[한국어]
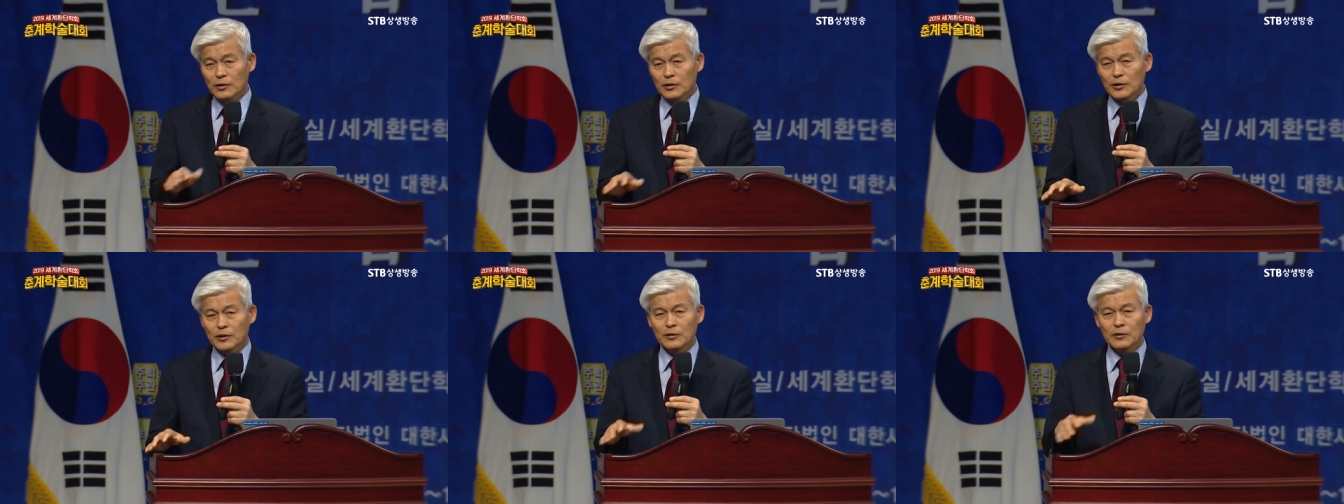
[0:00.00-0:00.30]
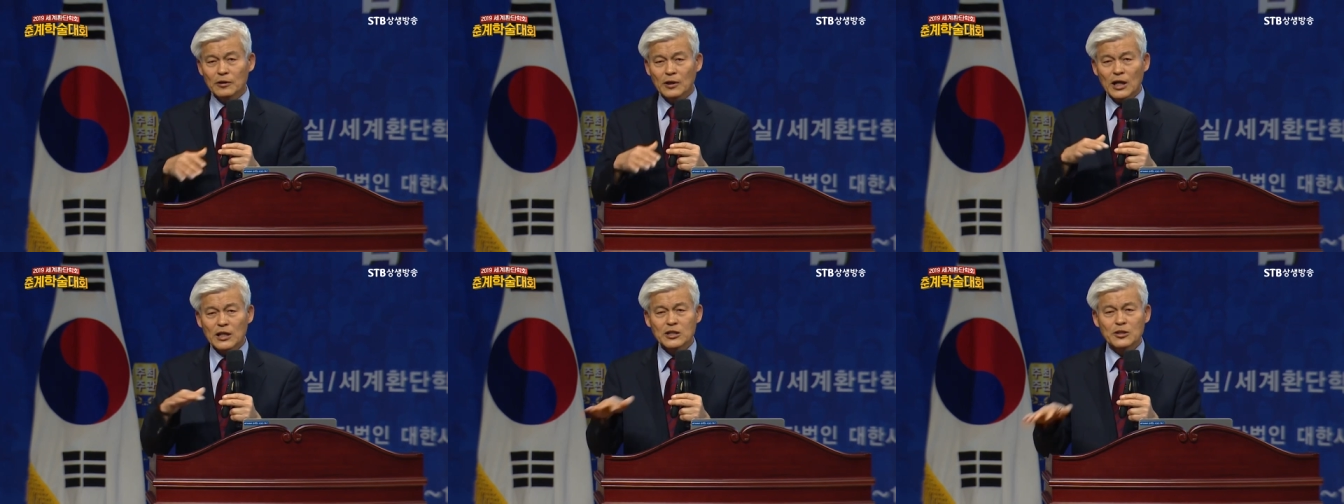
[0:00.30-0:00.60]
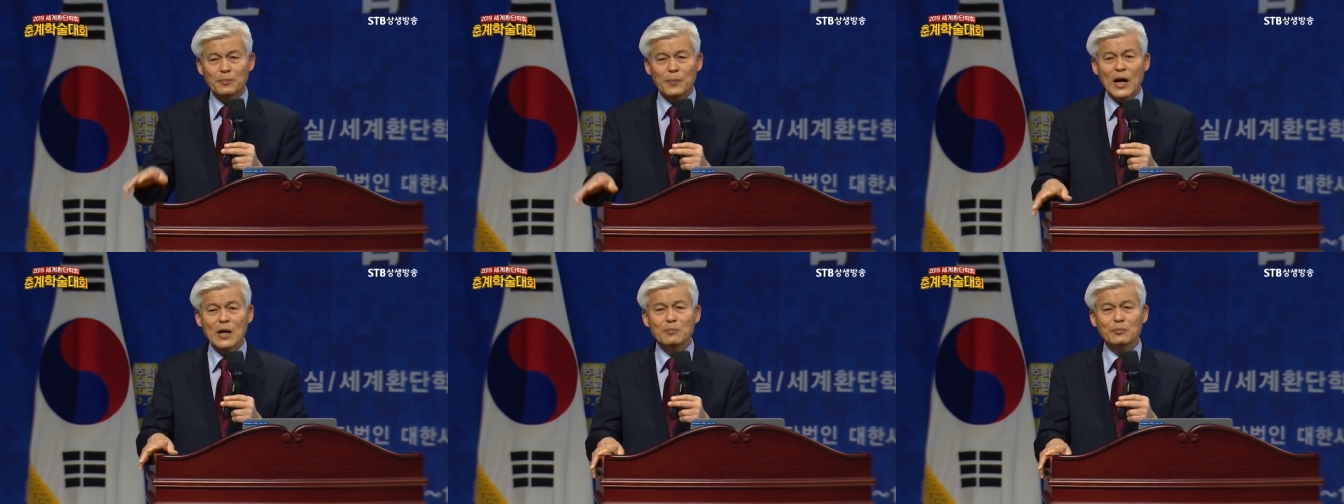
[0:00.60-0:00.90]
여러
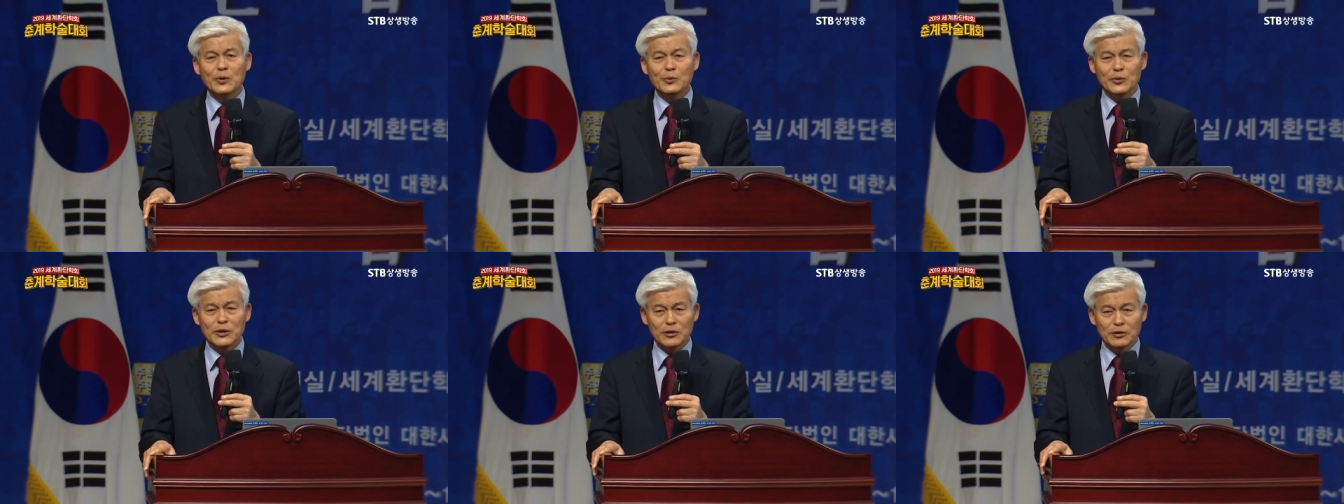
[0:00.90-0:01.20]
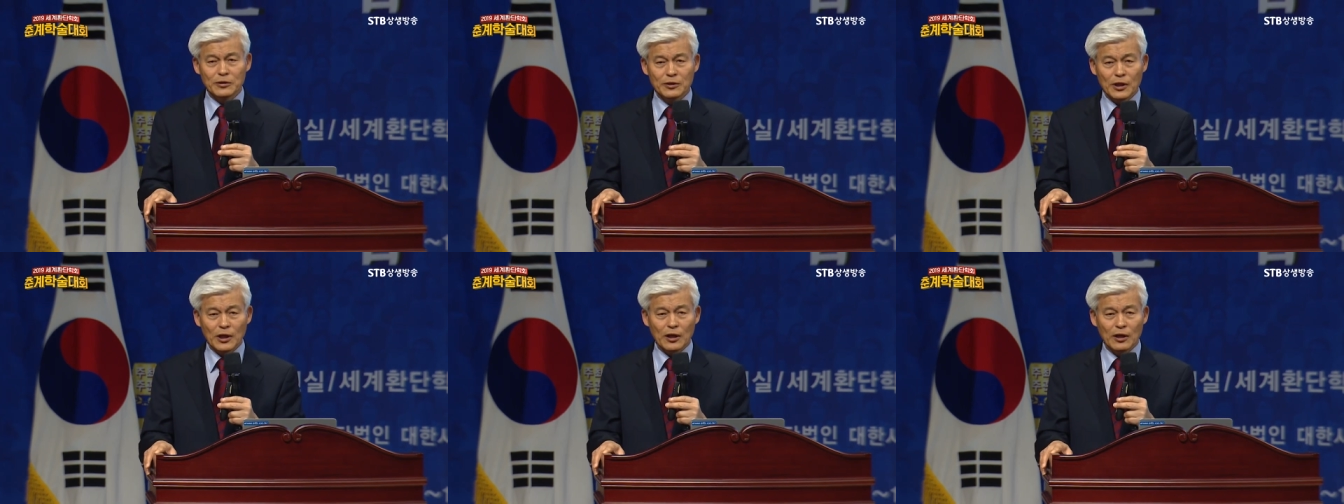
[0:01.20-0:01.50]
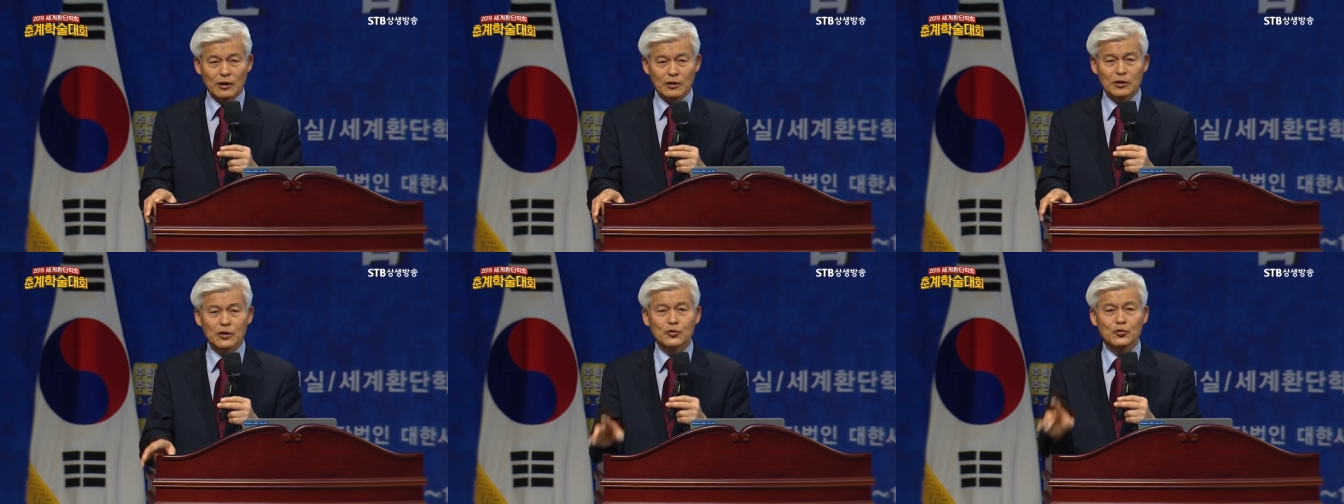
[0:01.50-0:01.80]
가지 방법이
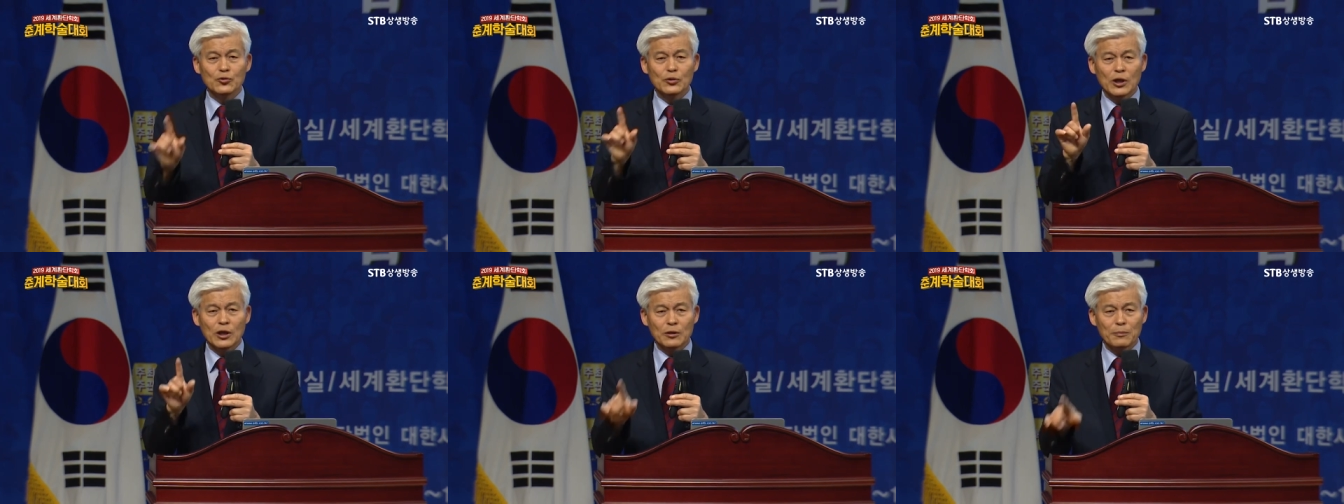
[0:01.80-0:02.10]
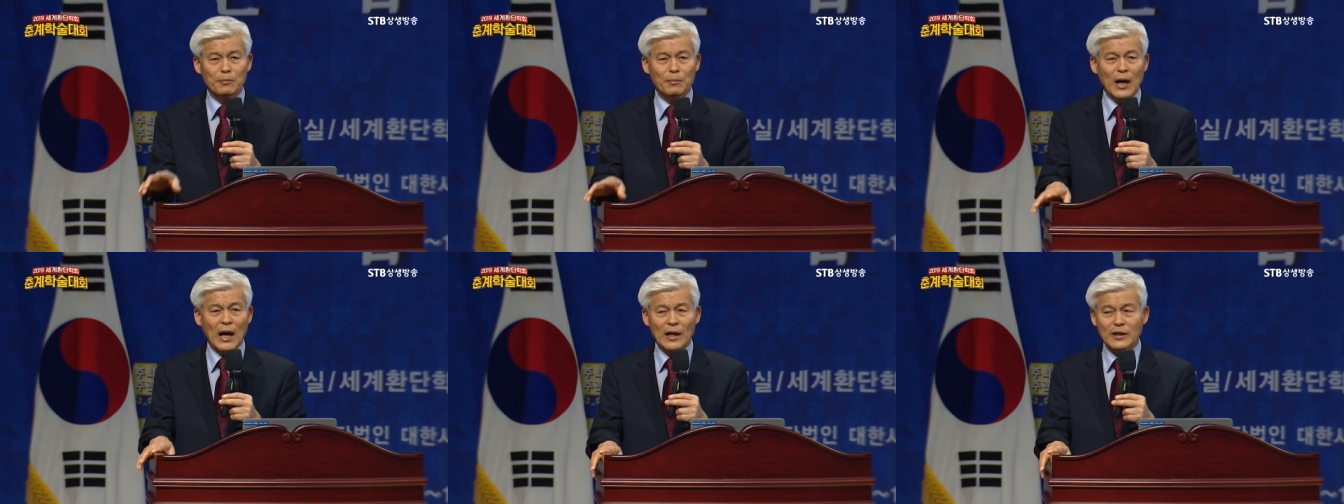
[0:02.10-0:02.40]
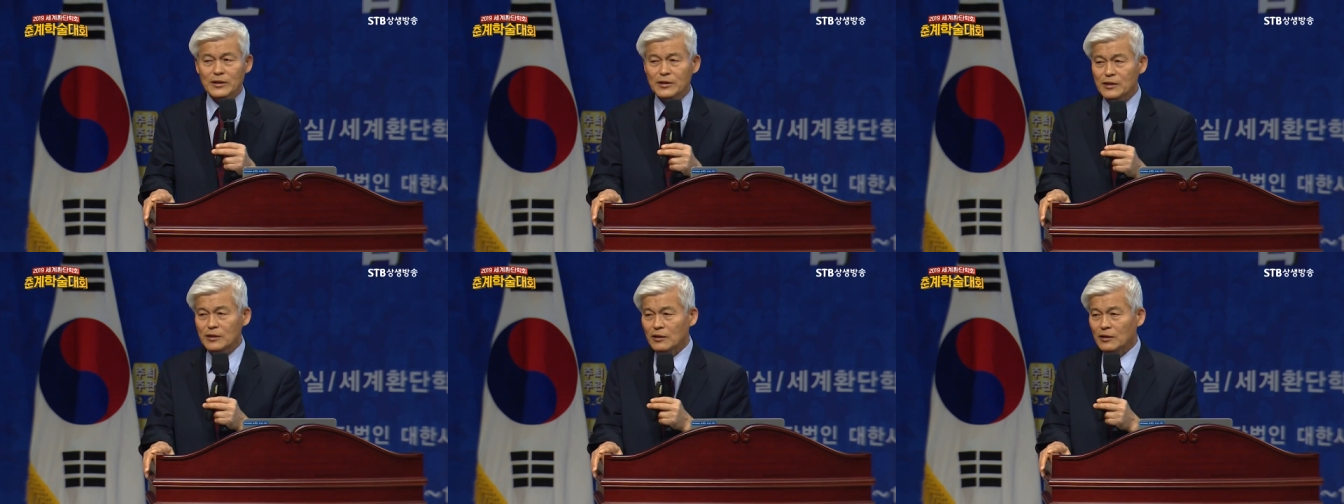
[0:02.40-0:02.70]
있는데 그 중에
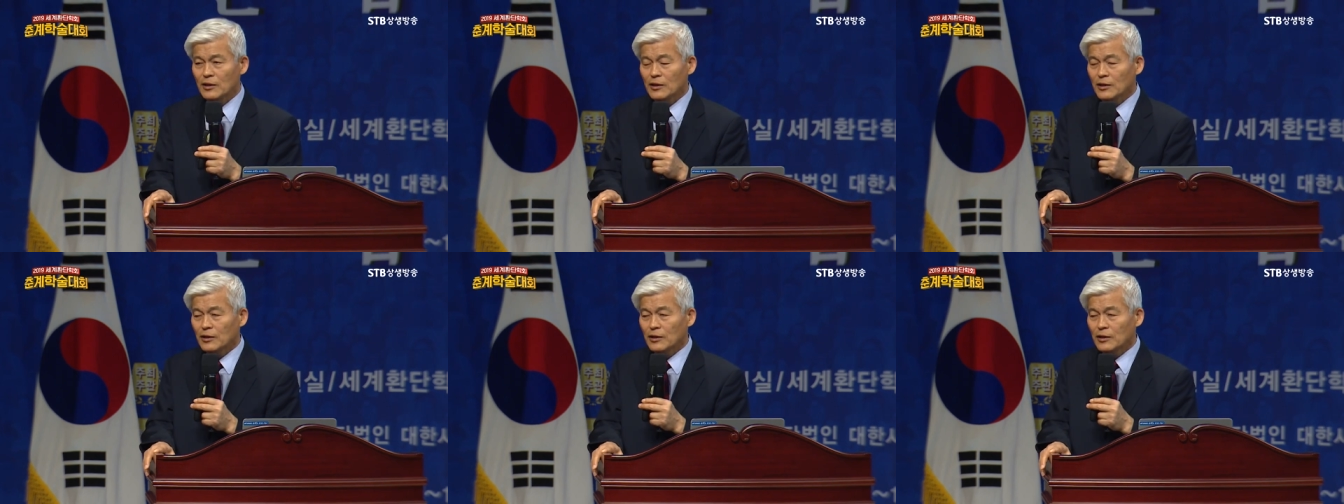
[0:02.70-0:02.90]
많이